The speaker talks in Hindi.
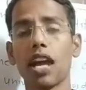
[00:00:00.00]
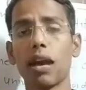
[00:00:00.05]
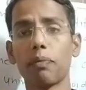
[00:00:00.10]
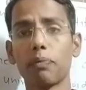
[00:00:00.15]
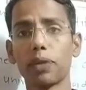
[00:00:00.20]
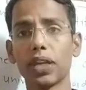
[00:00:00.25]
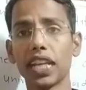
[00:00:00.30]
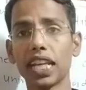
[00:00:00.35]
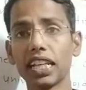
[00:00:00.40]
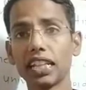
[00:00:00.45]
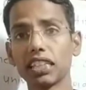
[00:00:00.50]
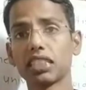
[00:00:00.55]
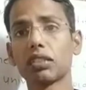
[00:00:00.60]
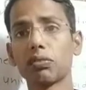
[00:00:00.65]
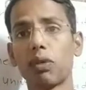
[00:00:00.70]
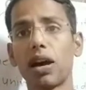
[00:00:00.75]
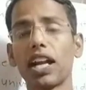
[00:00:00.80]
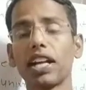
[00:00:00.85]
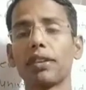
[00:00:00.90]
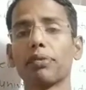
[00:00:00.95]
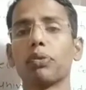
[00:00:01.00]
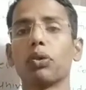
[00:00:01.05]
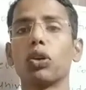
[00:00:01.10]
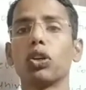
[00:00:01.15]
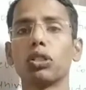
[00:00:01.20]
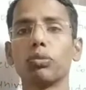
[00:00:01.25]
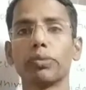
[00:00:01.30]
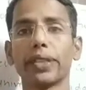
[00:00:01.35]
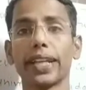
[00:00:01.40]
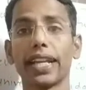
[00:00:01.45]
अपने
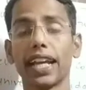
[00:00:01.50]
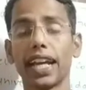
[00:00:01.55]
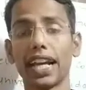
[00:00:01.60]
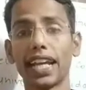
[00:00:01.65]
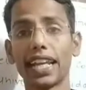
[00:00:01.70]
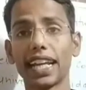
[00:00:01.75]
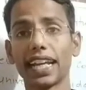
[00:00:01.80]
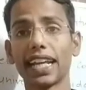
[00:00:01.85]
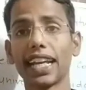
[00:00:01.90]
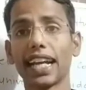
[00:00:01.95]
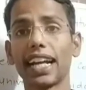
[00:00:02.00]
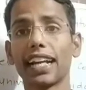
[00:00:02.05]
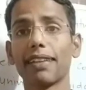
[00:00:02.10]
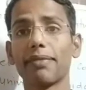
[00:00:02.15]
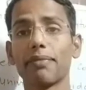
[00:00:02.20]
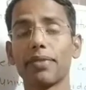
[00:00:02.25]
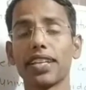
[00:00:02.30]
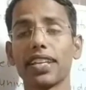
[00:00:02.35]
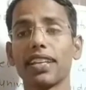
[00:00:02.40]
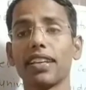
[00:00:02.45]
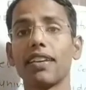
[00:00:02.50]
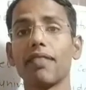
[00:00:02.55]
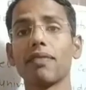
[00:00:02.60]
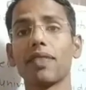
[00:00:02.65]
स्मार्टफोन में अन अकेडमी